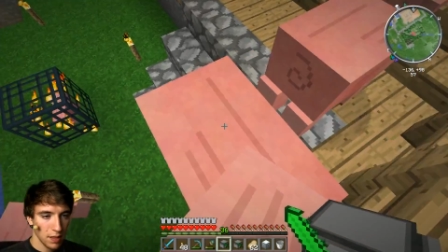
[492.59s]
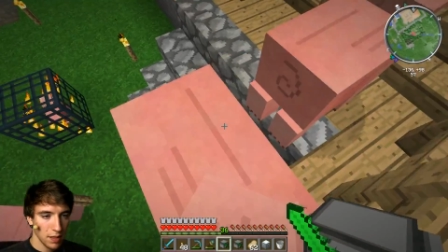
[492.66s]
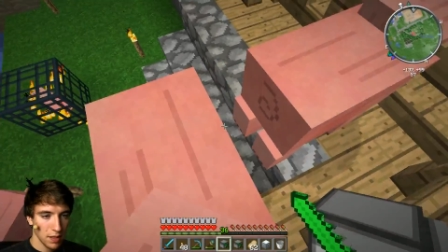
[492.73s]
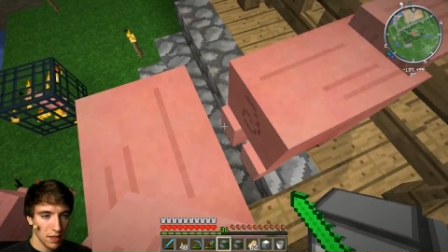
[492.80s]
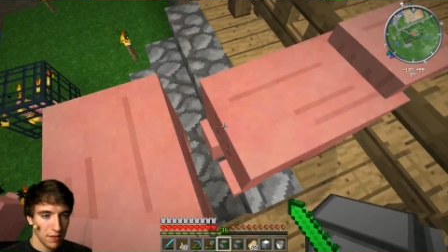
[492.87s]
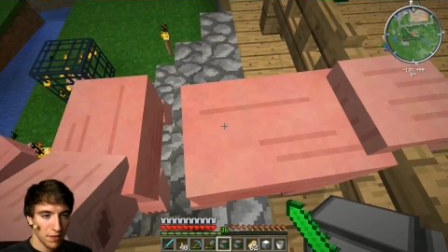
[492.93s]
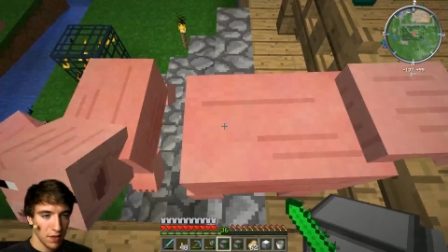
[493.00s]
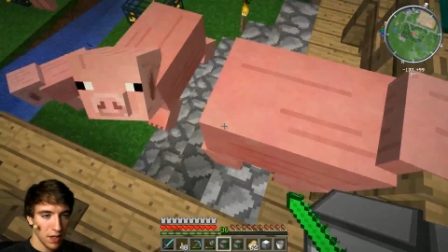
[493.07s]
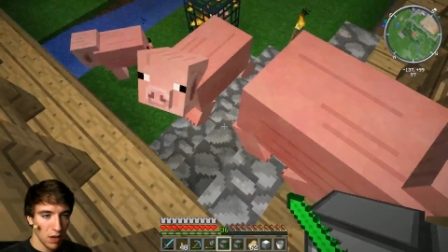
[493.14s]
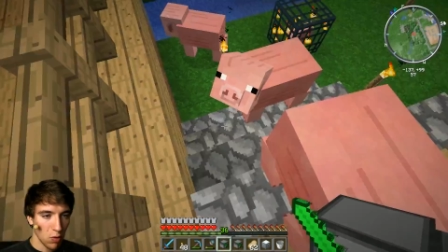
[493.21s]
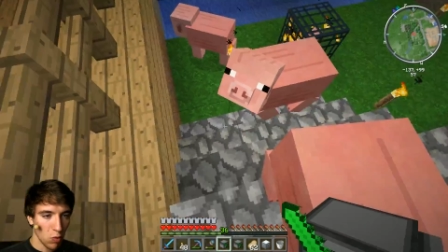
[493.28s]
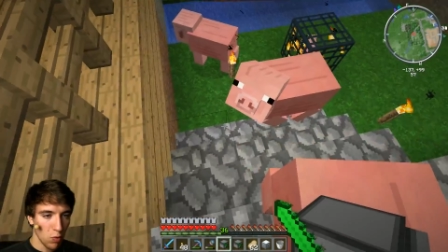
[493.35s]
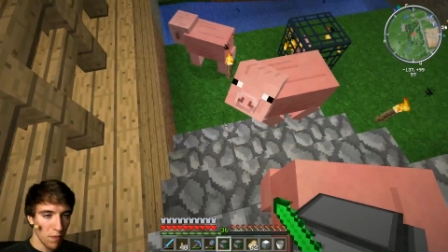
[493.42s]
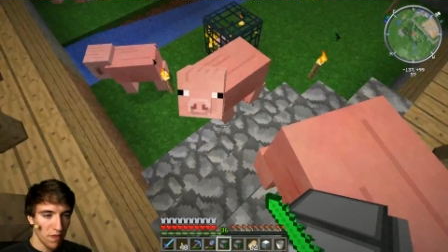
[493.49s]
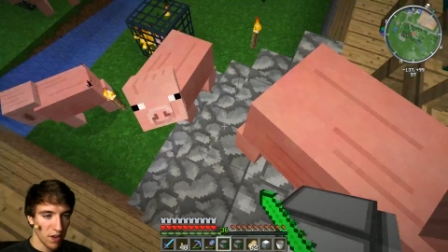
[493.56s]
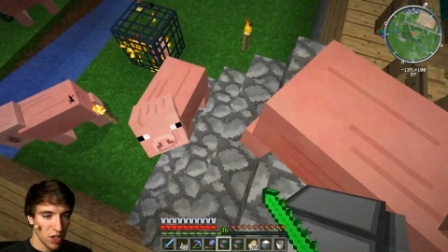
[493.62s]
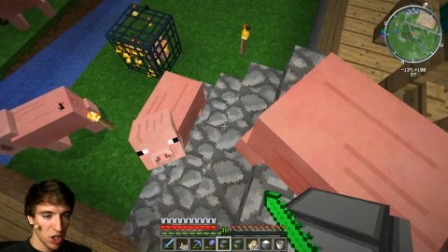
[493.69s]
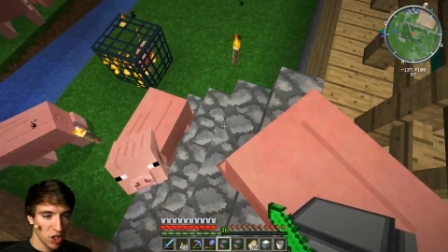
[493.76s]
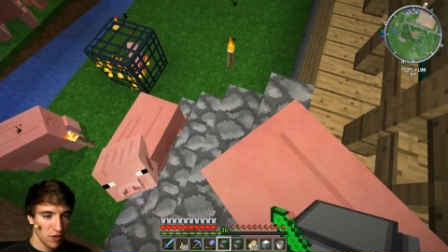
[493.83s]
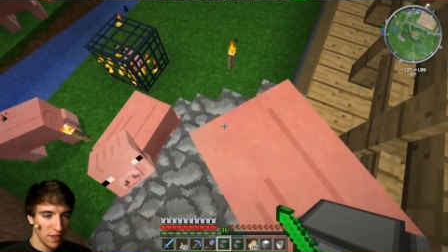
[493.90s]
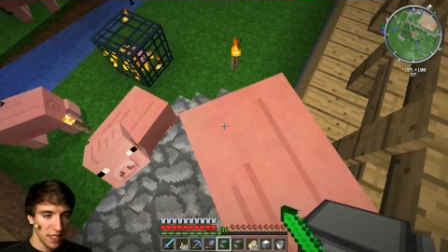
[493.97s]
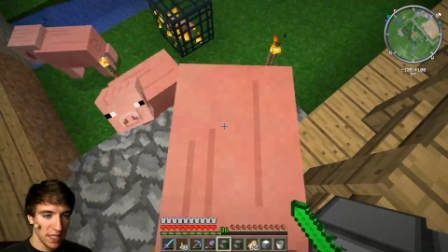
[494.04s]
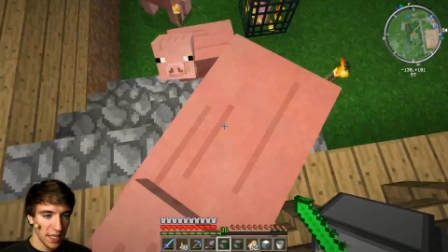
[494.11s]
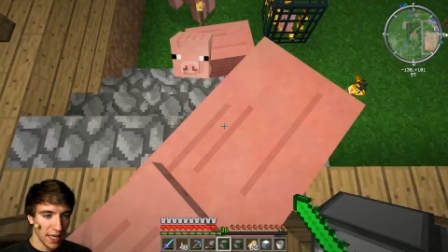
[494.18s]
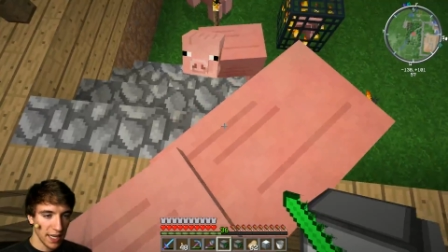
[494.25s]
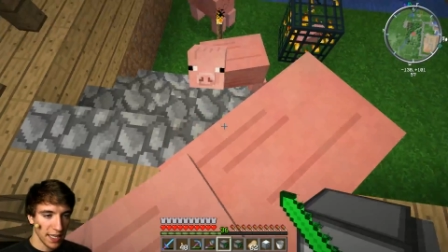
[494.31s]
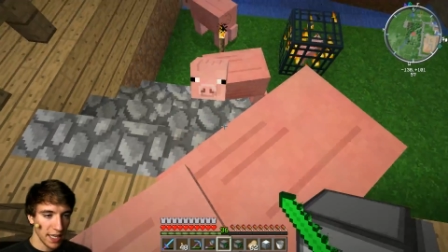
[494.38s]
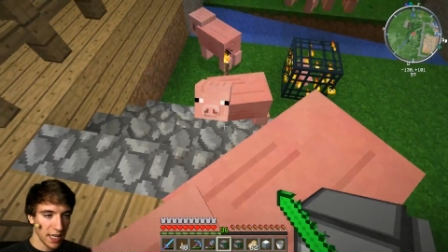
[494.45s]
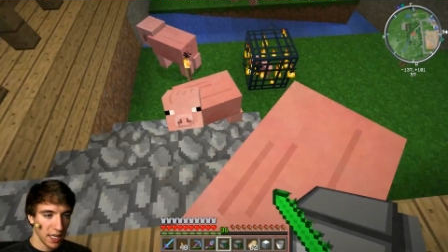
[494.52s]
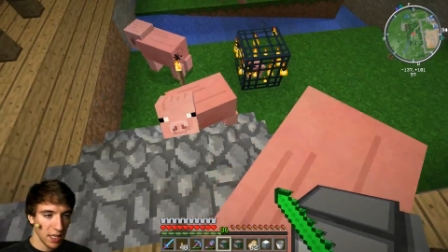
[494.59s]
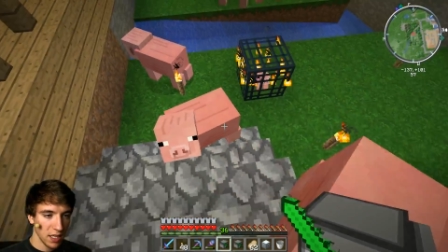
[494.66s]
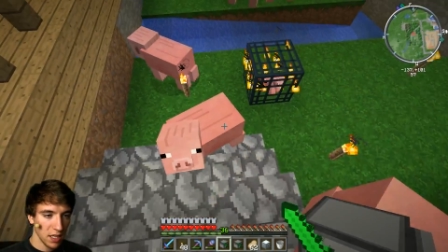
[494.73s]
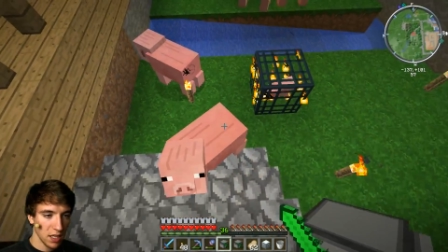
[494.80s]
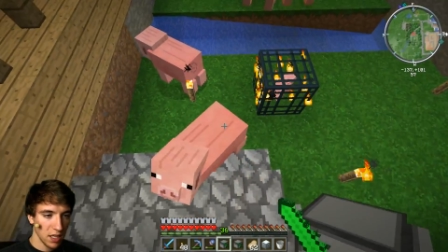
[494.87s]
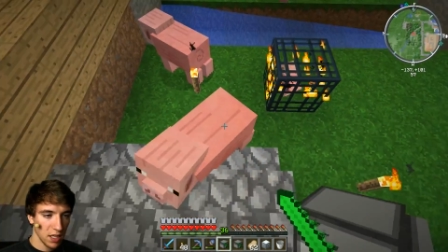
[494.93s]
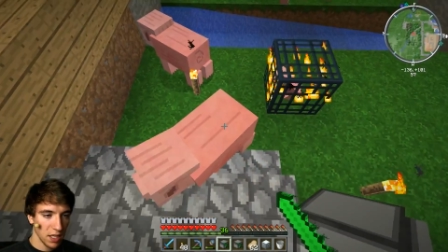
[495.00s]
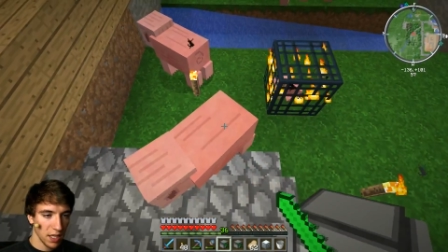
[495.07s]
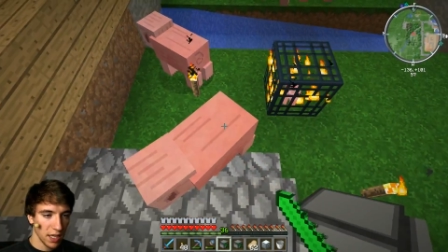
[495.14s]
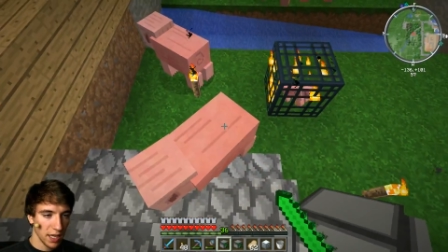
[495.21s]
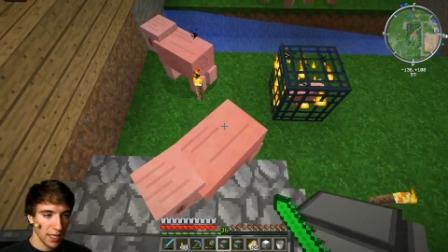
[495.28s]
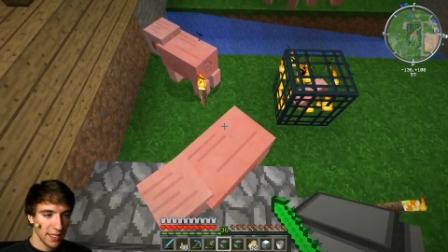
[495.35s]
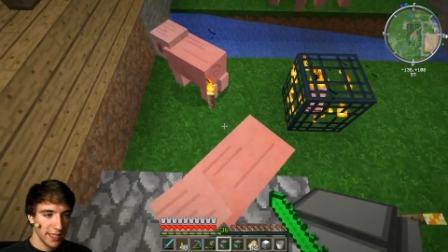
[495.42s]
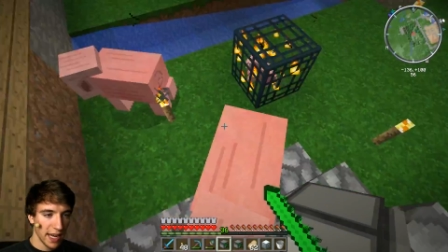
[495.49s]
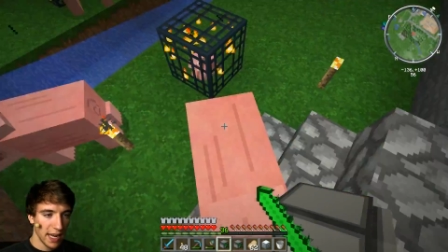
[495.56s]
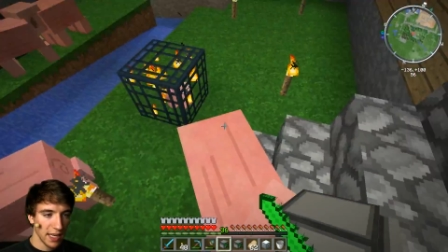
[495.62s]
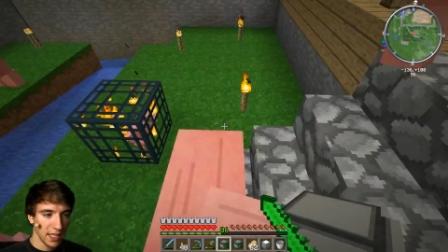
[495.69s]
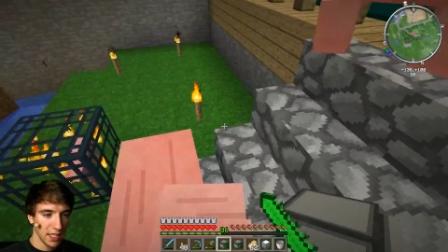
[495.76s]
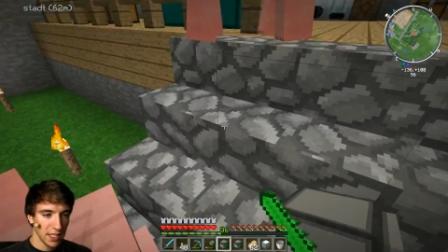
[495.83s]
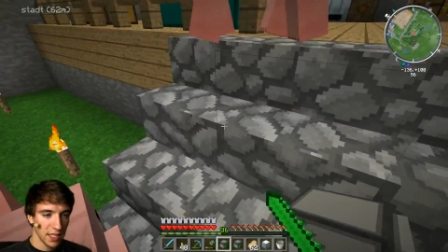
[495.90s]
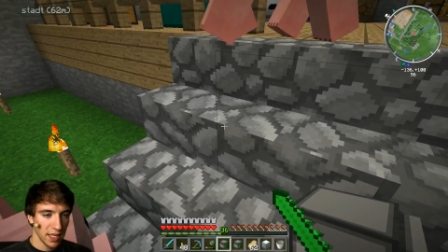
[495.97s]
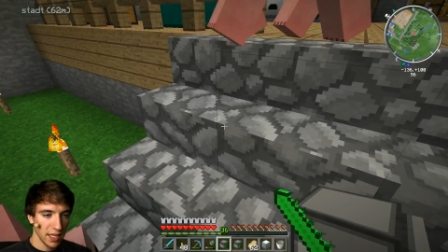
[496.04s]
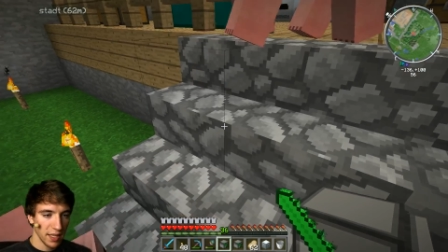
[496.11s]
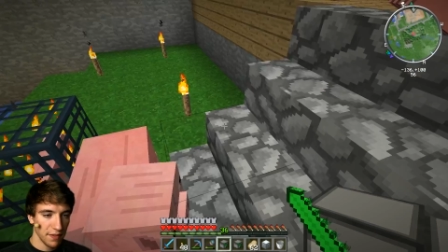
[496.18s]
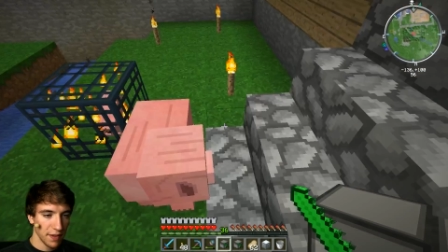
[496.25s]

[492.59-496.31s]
dass die von hier oben verschwinden, Alter. Ja, gar nicht, hey.